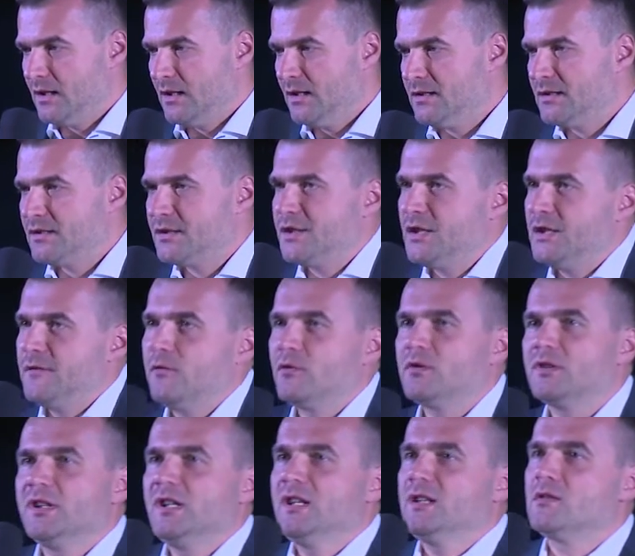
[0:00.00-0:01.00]
I ci
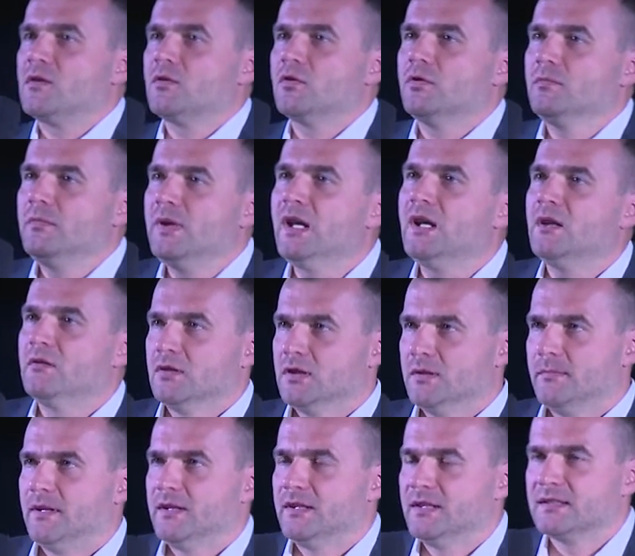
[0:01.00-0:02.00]
twórcy nie zrozumieją
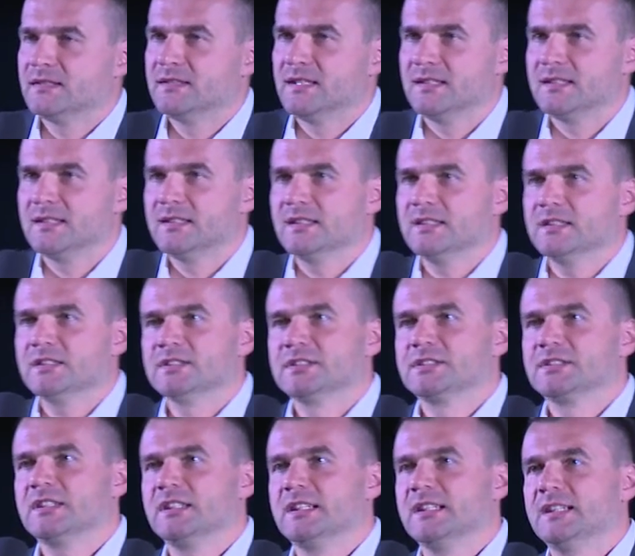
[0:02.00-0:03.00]
chyba niestety,
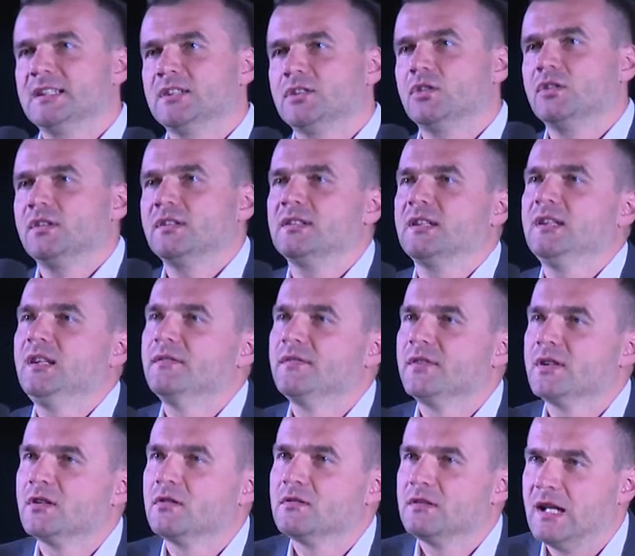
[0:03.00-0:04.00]
że to jest
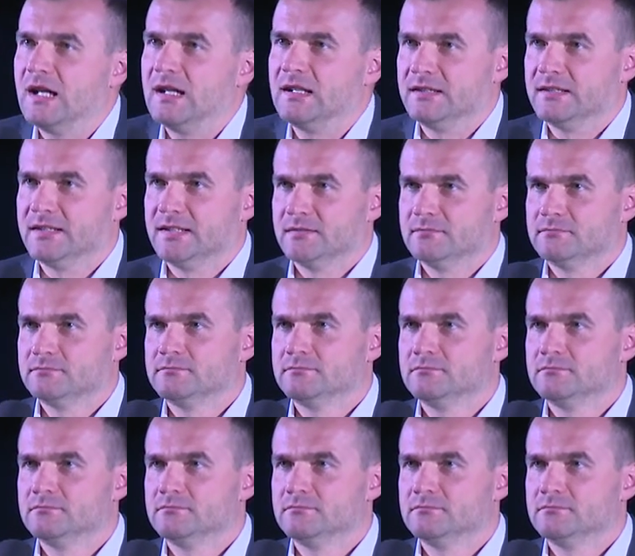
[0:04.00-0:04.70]
niewykonalne.